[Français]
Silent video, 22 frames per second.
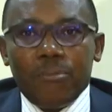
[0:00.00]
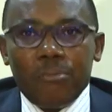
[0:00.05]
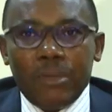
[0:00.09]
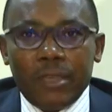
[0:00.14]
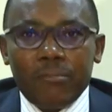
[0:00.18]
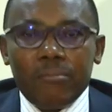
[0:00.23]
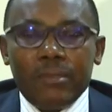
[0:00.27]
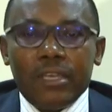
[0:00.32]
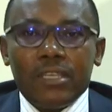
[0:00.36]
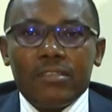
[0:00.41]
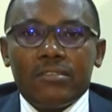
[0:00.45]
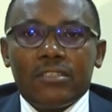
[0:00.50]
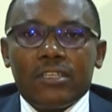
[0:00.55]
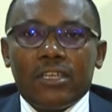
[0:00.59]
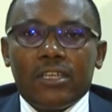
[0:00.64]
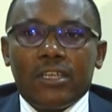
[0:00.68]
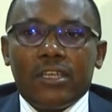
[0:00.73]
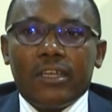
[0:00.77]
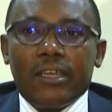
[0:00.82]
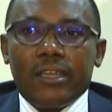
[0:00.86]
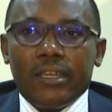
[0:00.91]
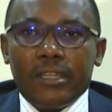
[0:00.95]
permettre
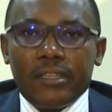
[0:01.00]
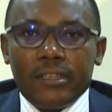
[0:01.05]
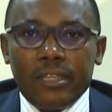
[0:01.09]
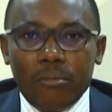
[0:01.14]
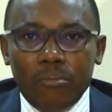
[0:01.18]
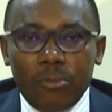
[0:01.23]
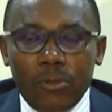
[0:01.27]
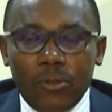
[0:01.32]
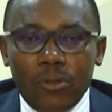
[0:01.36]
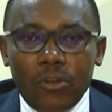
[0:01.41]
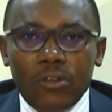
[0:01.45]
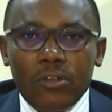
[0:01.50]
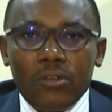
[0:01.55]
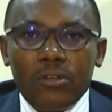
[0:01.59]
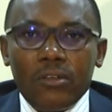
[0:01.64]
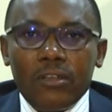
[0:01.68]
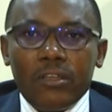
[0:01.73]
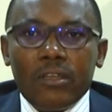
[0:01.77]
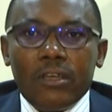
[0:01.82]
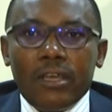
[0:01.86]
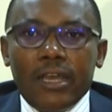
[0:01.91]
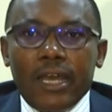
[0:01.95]
eh, eh, d'abord
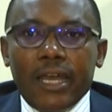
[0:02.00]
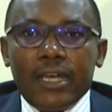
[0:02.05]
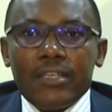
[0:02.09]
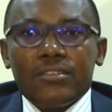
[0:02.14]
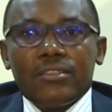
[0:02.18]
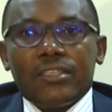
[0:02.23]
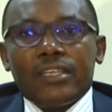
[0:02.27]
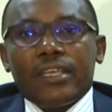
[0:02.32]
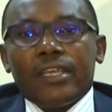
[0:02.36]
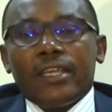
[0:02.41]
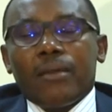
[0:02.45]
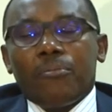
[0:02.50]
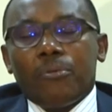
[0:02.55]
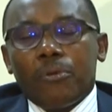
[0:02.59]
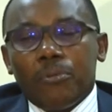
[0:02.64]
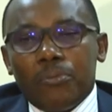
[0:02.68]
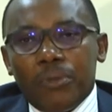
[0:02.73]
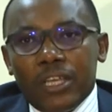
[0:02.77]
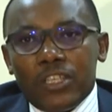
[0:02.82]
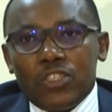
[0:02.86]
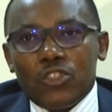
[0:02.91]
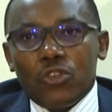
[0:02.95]
à ce que la
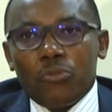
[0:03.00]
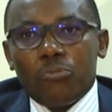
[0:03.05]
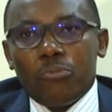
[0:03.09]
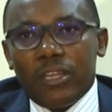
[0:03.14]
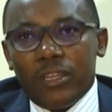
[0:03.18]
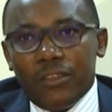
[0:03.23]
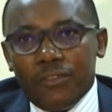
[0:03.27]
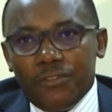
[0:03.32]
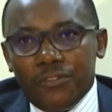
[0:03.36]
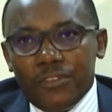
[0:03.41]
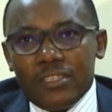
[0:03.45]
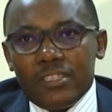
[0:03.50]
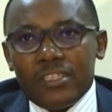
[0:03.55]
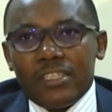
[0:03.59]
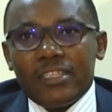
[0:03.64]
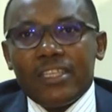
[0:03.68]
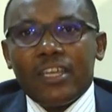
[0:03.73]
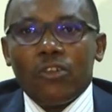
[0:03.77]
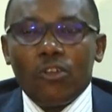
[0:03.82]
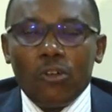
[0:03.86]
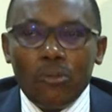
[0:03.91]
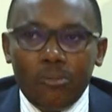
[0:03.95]
population bénéficie
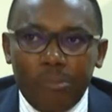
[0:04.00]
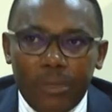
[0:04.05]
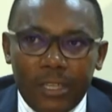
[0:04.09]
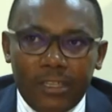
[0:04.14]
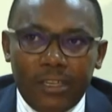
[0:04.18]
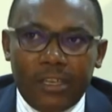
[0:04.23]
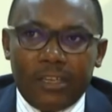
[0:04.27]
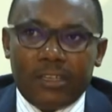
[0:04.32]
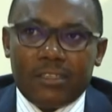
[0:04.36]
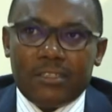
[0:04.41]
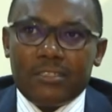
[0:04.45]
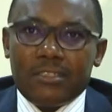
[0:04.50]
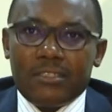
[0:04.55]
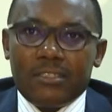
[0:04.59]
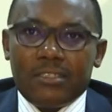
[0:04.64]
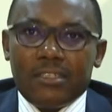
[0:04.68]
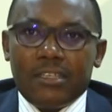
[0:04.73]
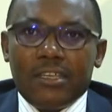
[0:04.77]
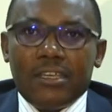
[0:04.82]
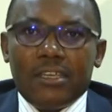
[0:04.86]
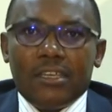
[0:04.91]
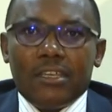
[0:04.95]
des compétences
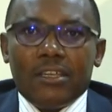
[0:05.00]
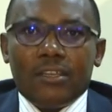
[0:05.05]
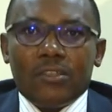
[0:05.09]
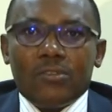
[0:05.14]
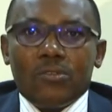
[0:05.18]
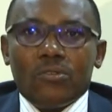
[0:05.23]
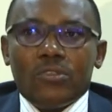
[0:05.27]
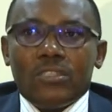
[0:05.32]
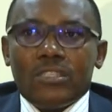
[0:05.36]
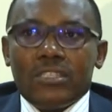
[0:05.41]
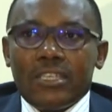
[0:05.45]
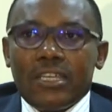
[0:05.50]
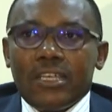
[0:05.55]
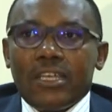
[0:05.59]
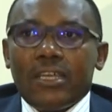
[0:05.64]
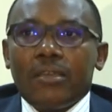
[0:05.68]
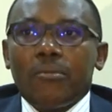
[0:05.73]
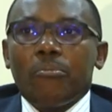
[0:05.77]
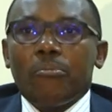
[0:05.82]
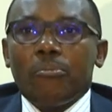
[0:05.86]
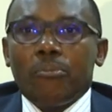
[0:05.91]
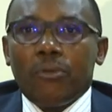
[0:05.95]
de
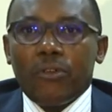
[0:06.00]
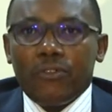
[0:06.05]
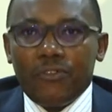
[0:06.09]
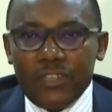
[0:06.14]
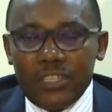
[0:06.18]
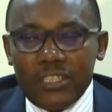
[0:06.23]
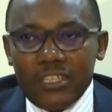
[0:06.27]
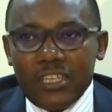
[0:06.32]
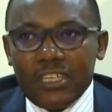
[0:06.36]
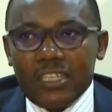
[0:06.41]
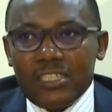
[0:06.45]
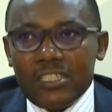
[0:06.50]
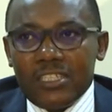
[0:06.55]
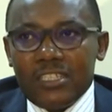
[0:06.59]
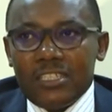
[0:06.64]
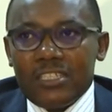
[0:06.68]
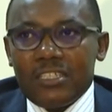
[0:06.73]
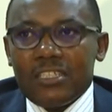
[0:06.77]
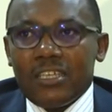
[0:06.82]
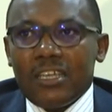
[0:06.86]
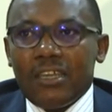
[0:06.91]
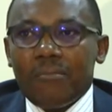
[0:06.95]
ces professeurs
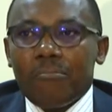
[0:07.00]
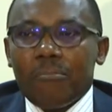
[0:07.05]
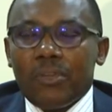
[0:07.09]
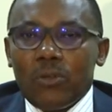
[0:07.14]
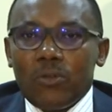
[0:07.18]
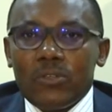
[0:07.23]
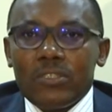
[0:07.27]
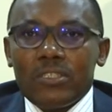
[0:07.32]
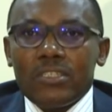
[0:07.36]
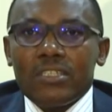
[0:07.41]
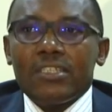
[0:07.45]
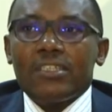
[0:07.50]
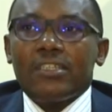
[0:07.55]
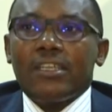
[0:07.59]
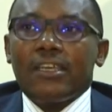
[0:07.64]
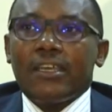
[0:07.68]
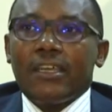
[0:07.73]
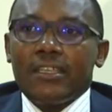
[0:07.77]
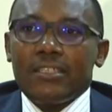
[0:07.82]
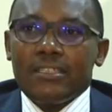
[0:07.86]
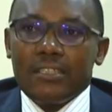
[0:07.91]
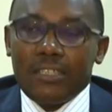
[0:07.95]
chirurgiens, mais aussi
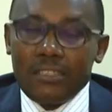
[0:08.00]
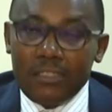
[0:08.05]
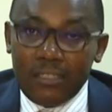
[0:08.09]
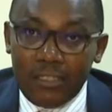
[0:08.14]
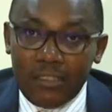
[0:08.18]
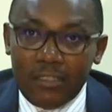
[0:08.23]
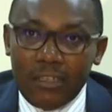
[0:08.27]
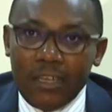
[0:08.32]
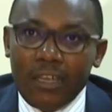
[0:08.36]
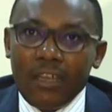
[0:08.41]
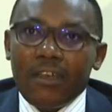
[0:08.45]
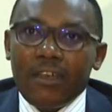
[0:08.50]
des étudiants